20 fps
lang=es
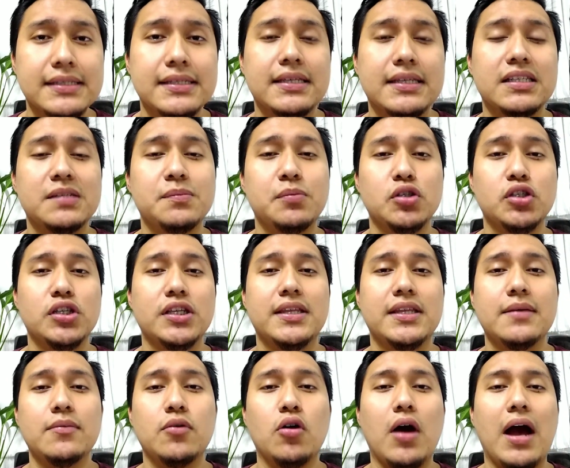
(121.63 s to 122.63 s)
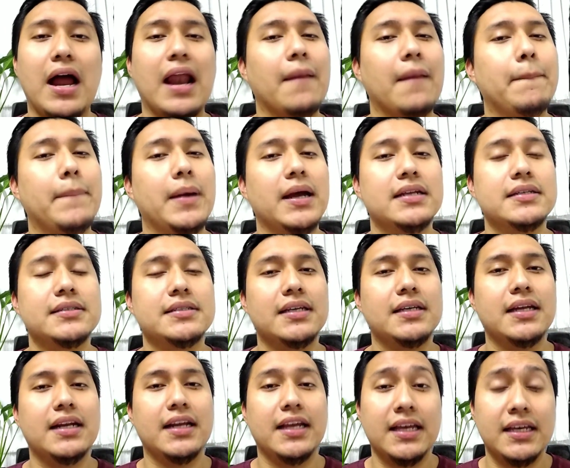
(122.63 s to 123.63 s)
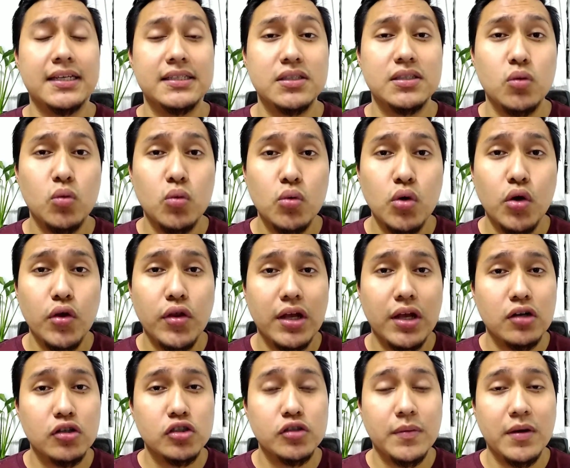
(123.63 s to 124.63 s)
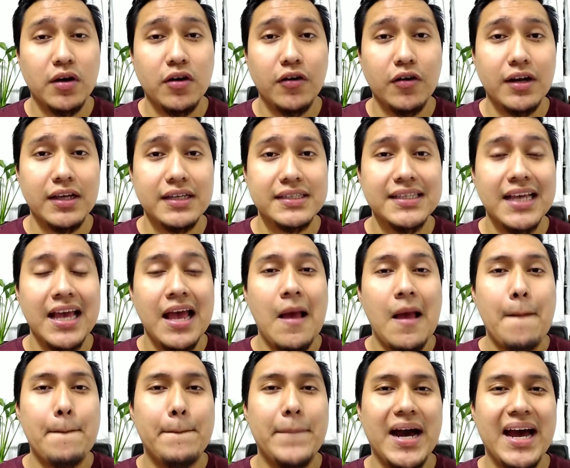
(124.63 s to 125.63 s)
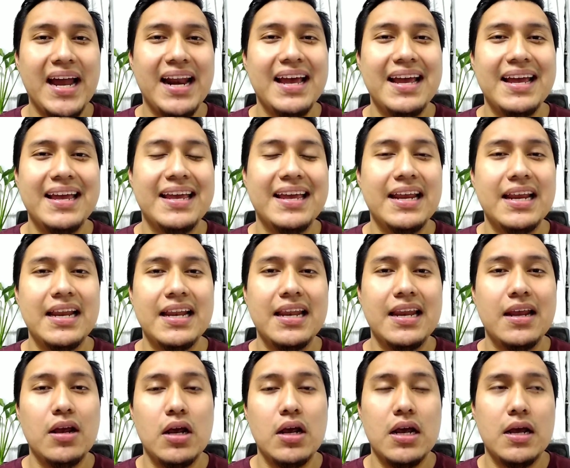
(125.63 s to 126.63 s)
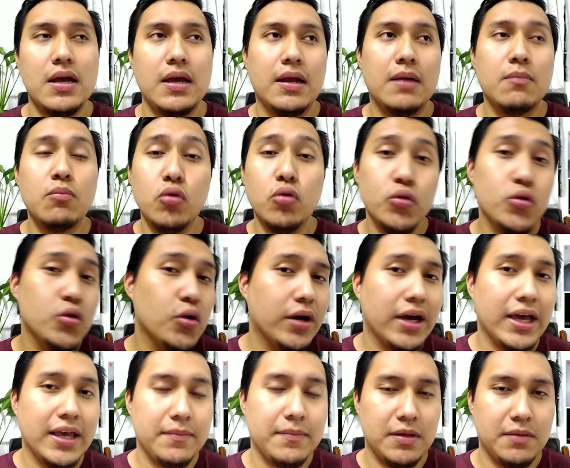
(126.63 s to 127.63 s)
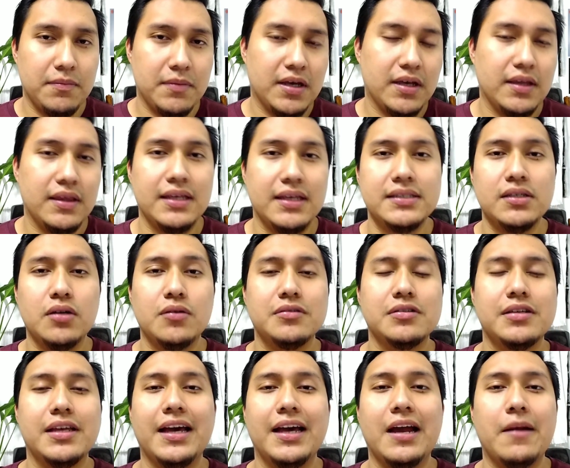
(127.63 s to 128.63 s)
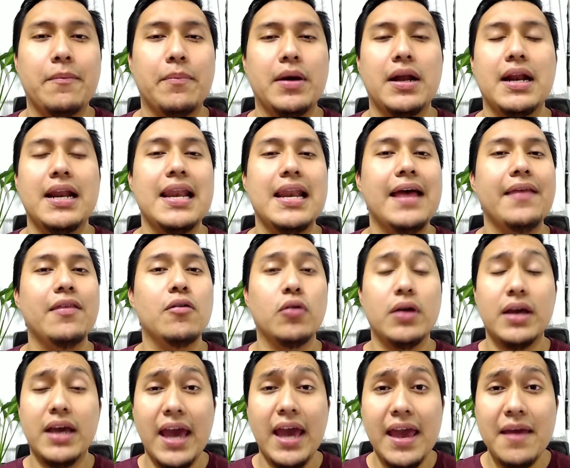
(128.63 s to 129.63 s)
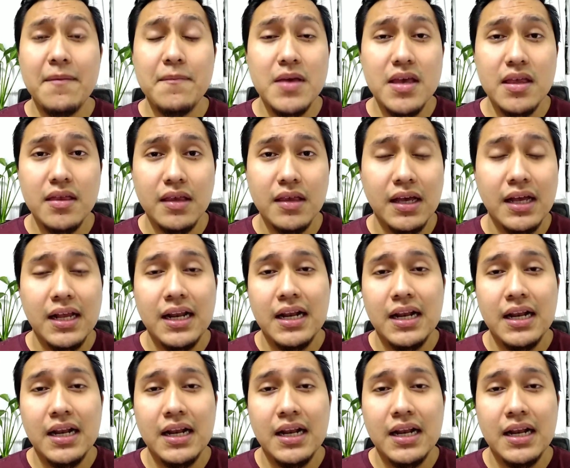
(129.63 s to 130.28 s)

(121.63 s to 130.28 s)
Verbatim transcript: este dispositivo al parecer es uno de los mejores para el, mundo gaming, mi gente. Así lo vamos a dejar para el lado gaming.